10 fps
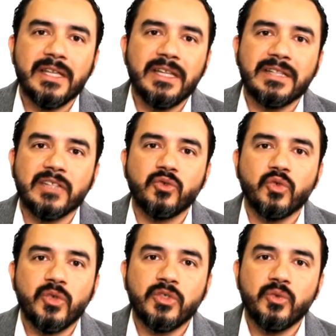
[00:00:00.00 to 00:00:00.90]
en el
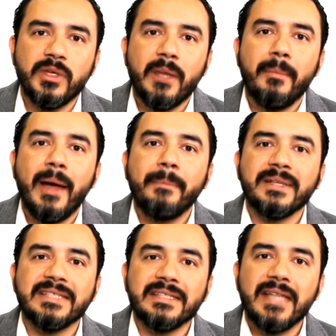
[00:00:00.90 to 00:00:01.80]
transcurso de su vida va a
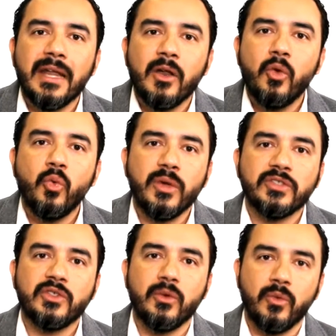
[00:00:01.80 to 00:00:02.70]
presentar un
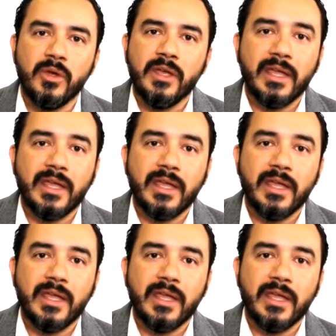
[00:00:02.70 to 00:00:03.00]
stroke,